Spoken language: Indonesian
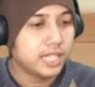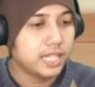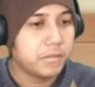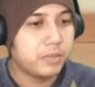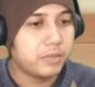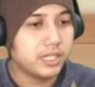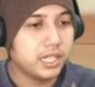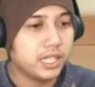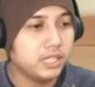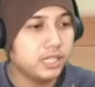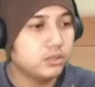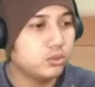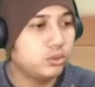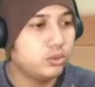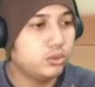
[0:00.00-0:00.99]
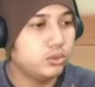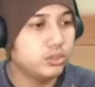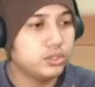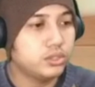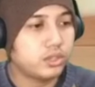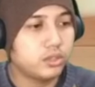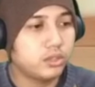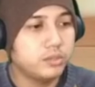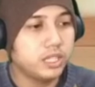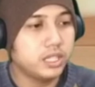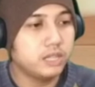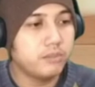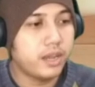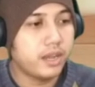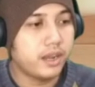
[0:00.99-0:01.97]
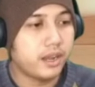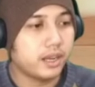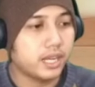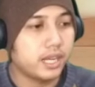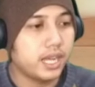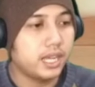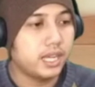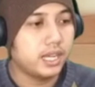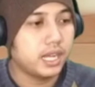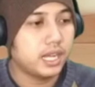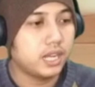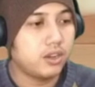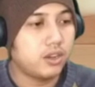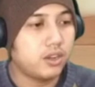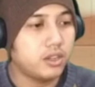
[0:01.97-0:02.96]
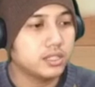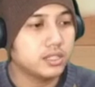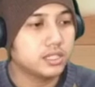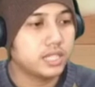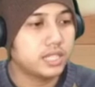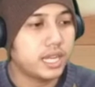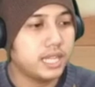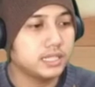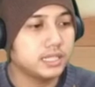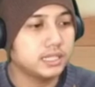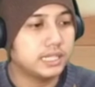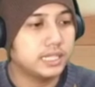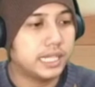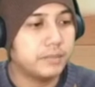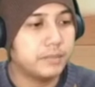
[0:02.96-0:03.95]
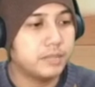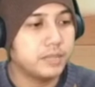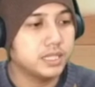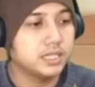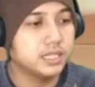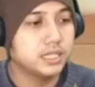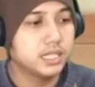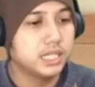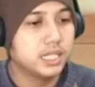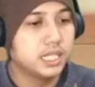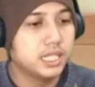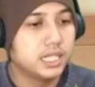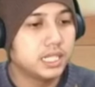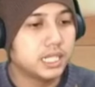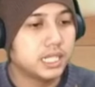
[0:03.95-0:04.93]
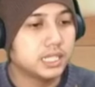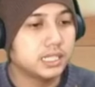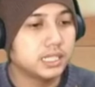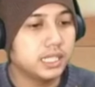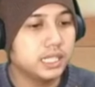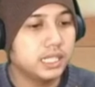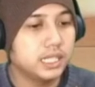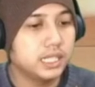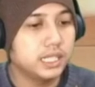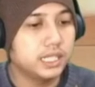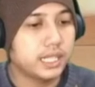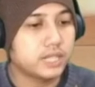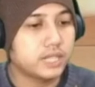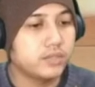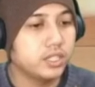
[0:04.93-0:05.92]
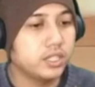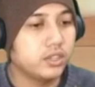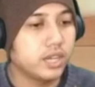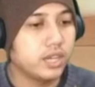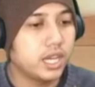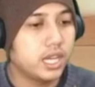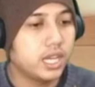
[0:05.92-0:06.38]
namanya itu strawberry bear ya kalau onsen lemon nanti next video ya